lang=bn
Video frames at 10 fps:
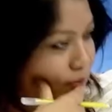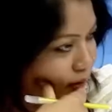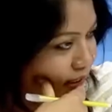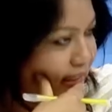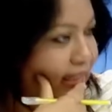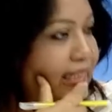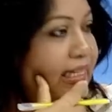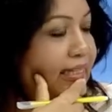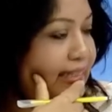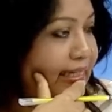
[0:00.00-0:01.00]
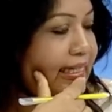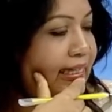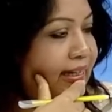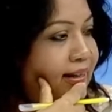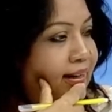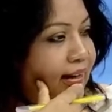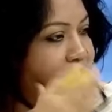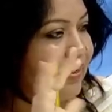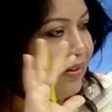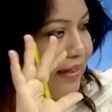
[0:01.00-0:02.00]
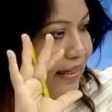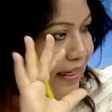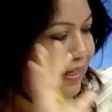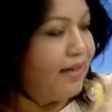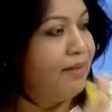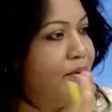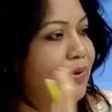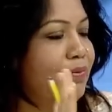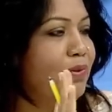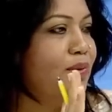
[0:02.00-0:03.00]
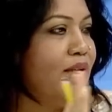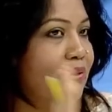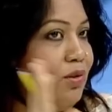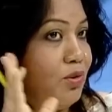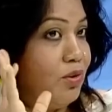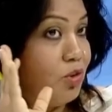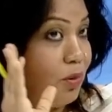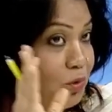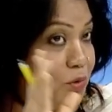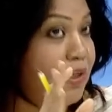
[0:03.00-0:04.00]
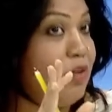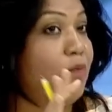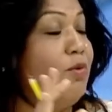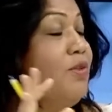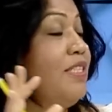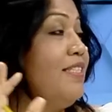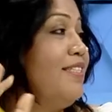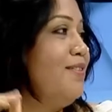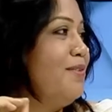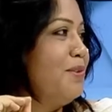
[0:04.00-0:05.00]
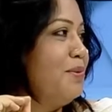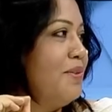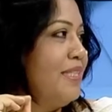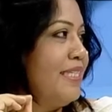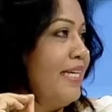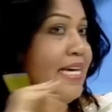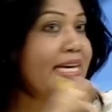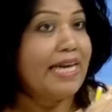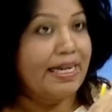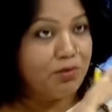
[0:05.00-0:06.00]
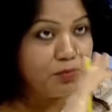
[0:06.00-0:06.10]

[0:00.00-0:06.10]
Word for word: বলছি দিন দা ডে নিয়ে আর এই আলাপগুলোর মধ্যে দর্শক সবসময় কমন যে জিনিসগুলো শুনতে চায় এত